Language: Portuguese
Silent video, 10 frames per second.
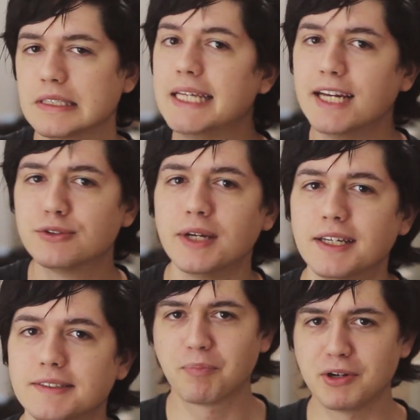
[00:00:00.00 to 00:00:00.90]
E é isso aí.
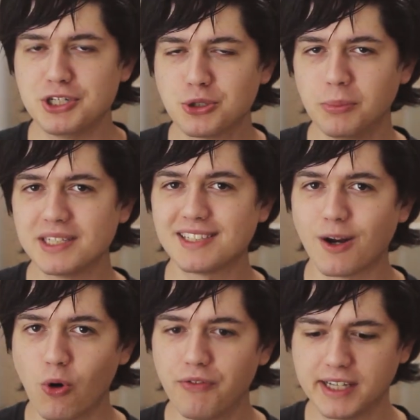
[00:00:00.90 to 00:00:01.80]
Pra gente começar a
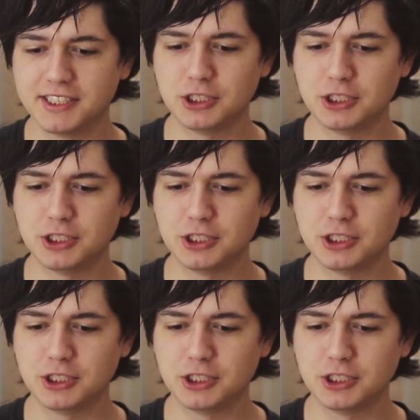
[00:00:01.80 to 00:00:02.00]
conversa,